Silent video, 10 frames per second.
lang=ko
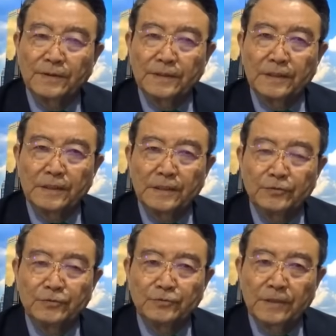이
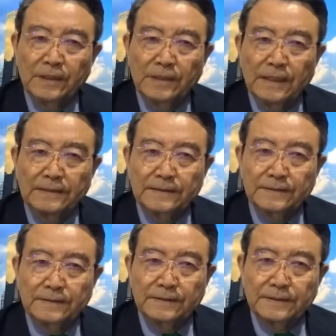
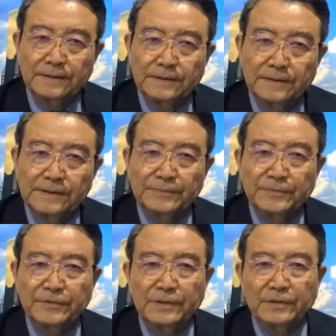뉴델리라는 그
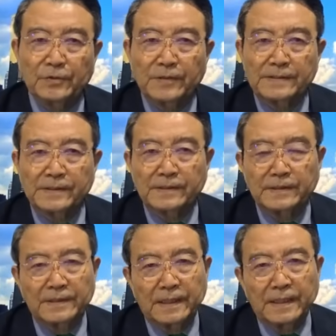신문을 통해서
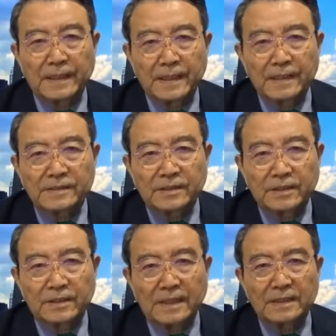이렇게
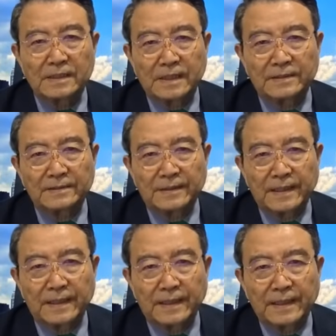전화를
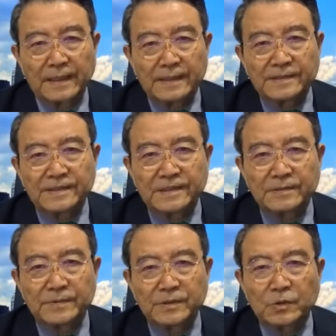했는데
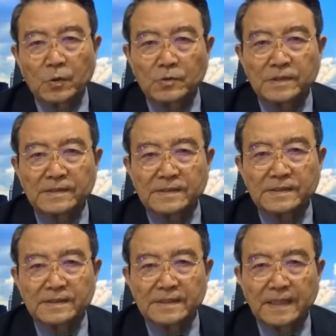지금은 총선
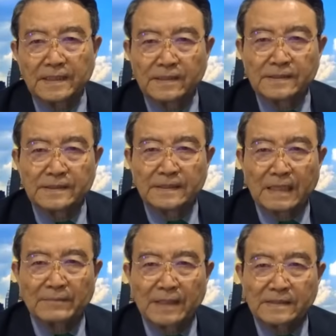승리의 여진이
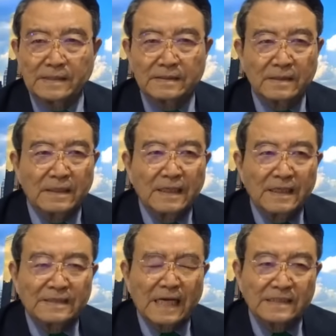남아 있어서
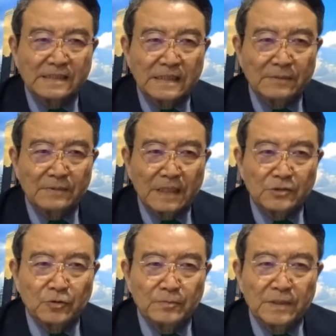자신감을
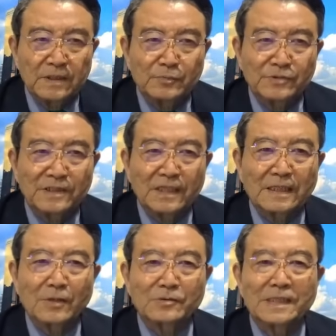가지고
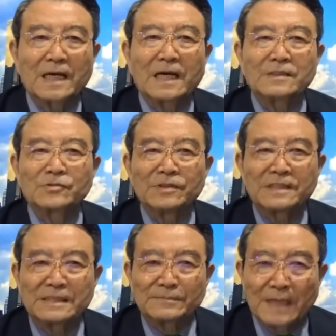밀어붙이겠다고 생각할 수
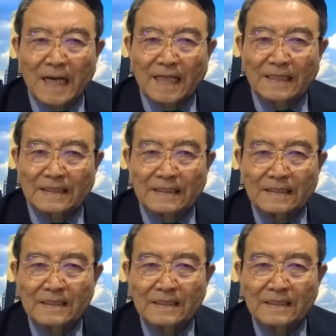있지만